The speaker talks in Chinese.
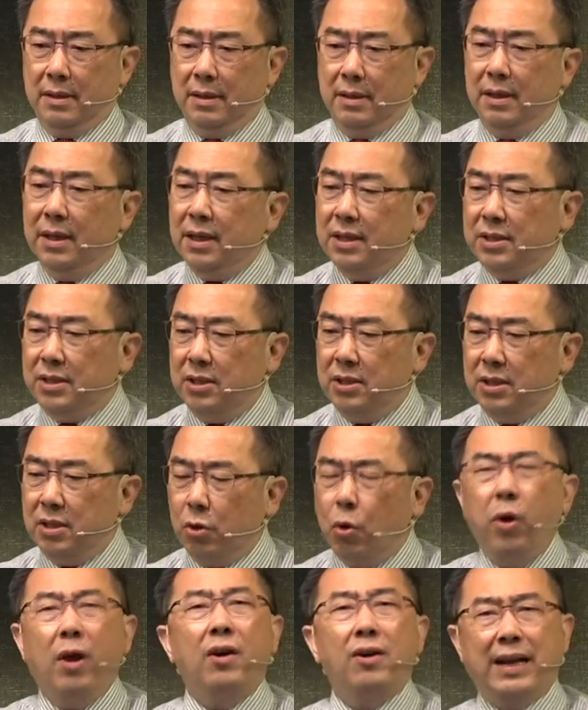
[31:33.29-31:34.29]
那个枝子
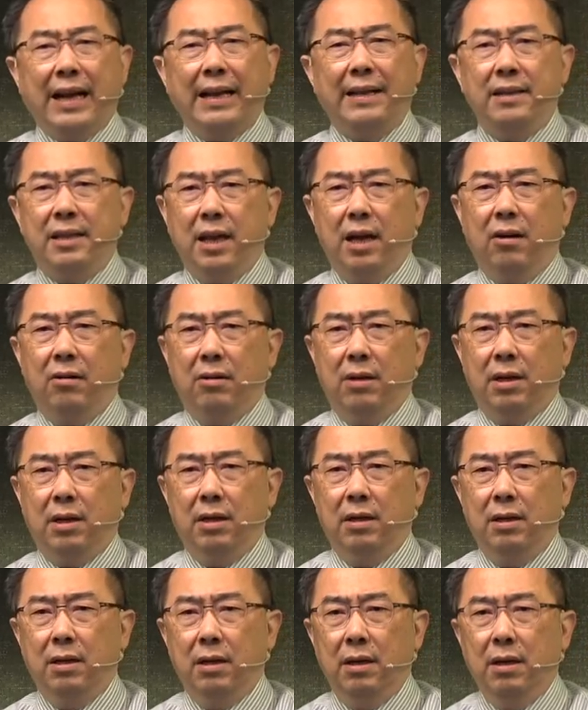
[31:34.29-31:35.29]
快要干掉了。
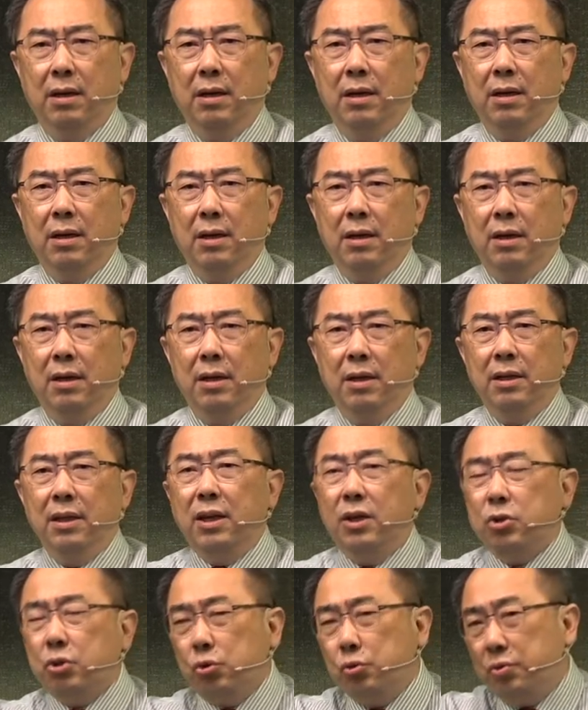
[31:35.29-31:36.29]
那
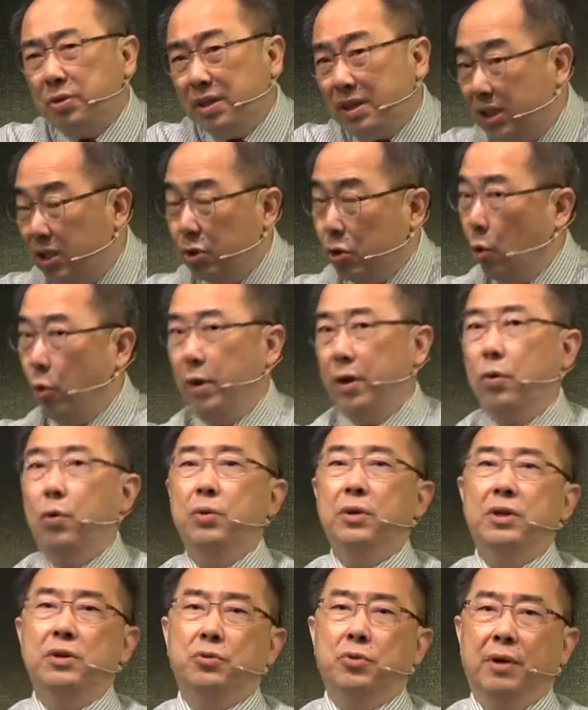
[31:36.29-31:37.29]
个树自动会
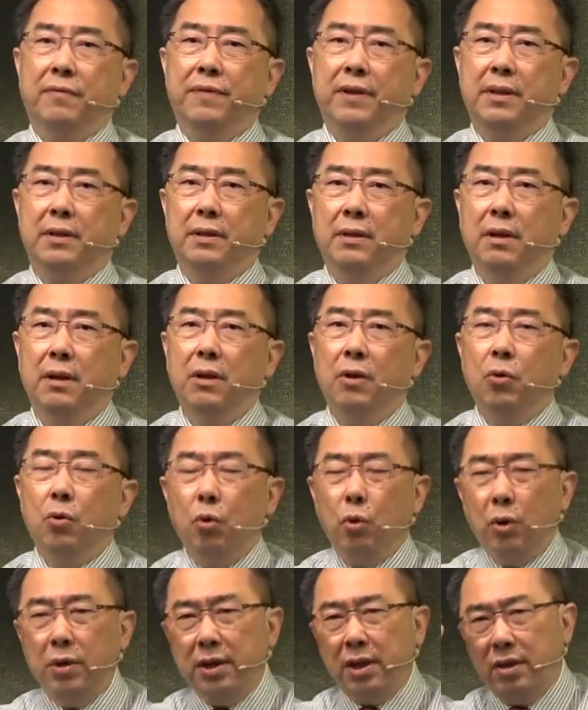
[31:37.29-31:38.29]
供应水分。
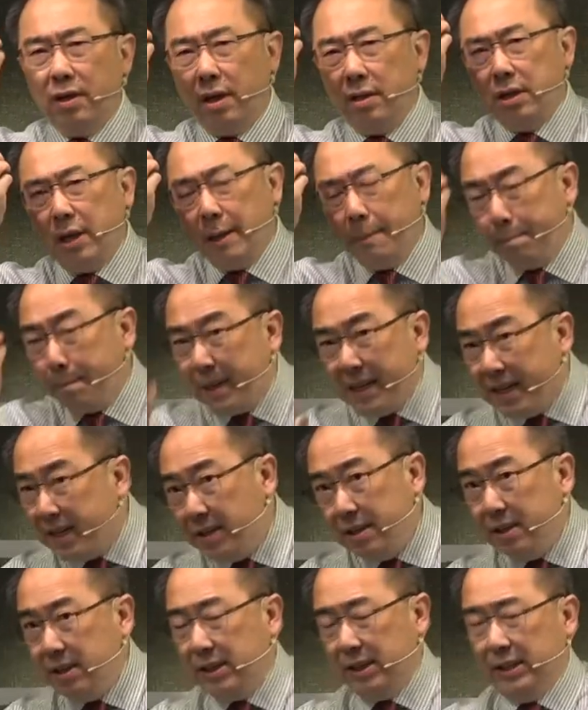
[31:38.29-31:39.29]
如果那个地方很
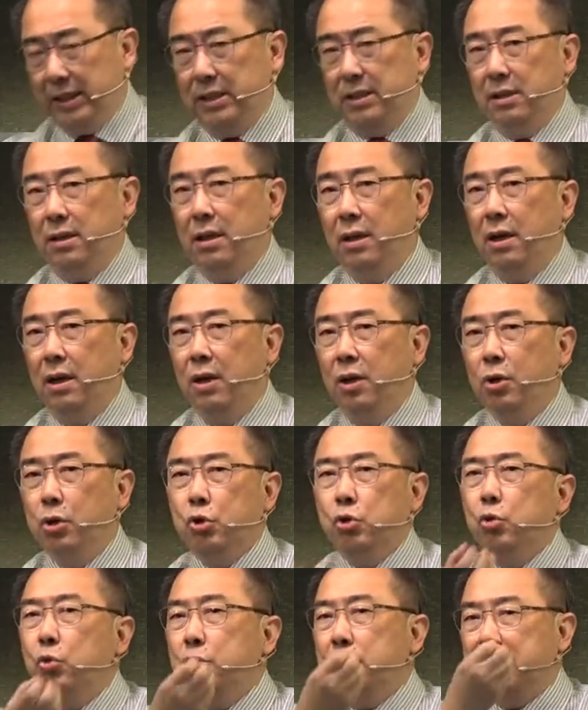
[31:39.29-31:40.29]
贫瘠，
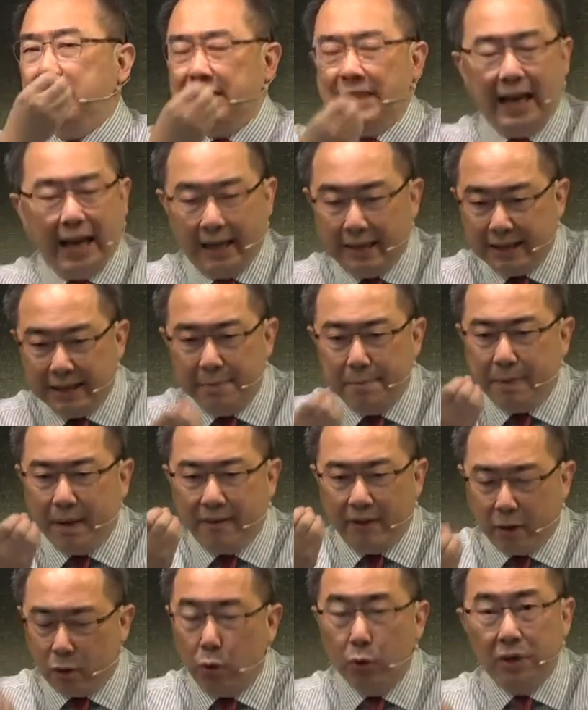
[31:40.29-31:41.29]
树想尽办
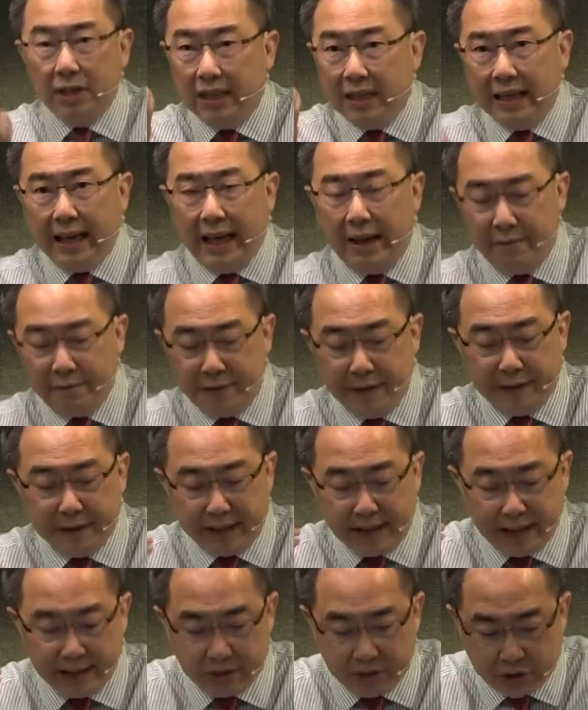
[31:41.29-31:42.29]
法供应养分
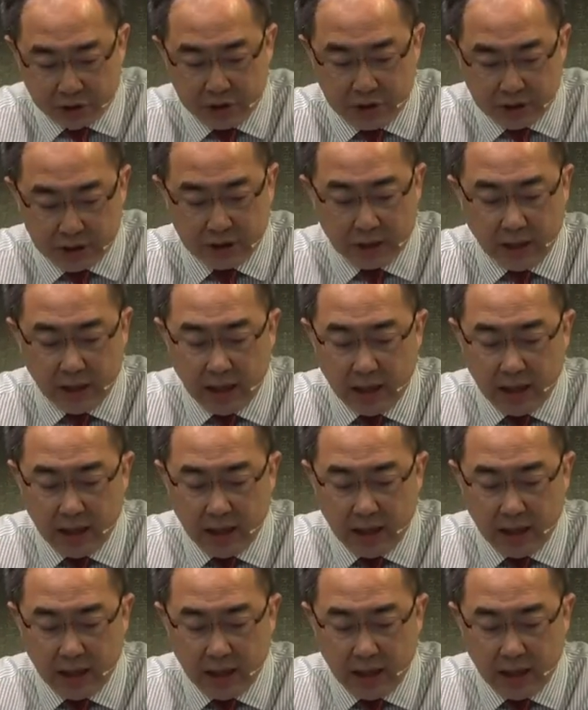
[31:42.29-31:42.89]
给枝子。